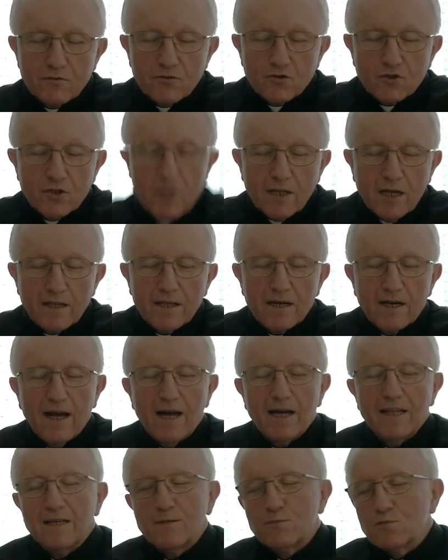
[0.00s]
czy nad
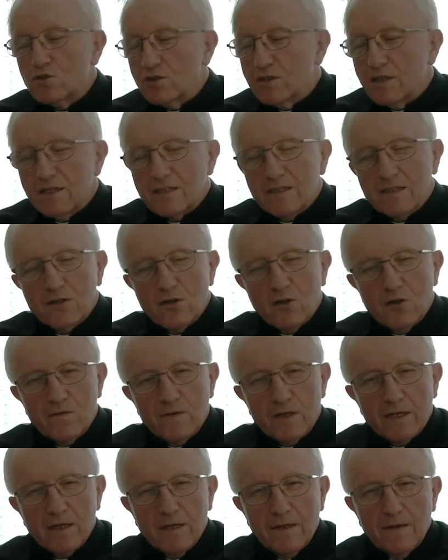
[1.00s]
ranem, czy
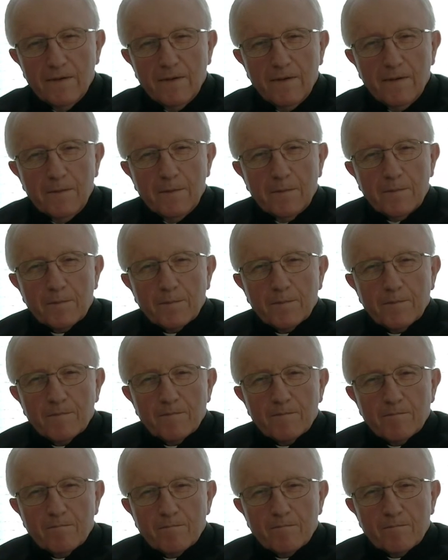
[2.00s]
kiedykolwiek
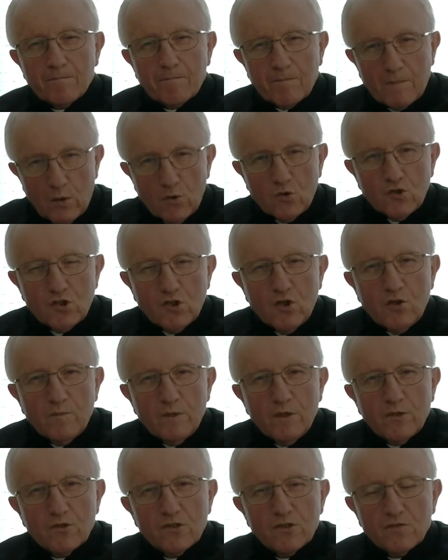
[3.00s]
o
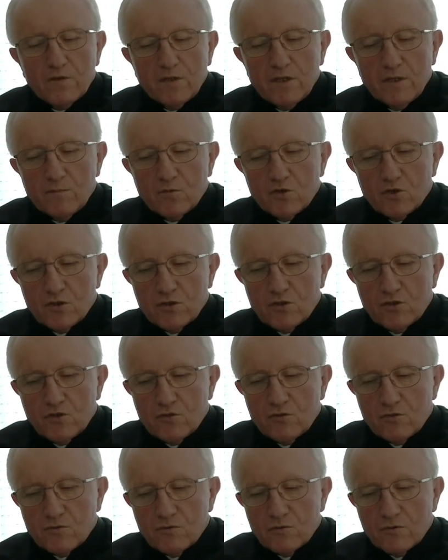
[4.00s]
sobie, o swoim życiu